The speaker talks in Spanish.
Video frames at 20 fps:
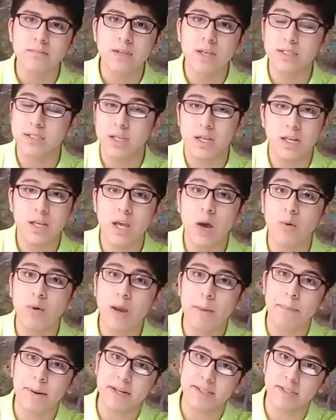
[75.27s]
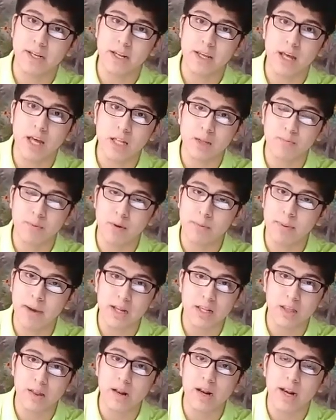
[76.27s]
ya sería una parcialidad por
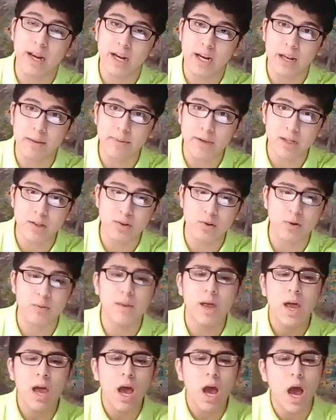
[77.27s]
parte del reglamento.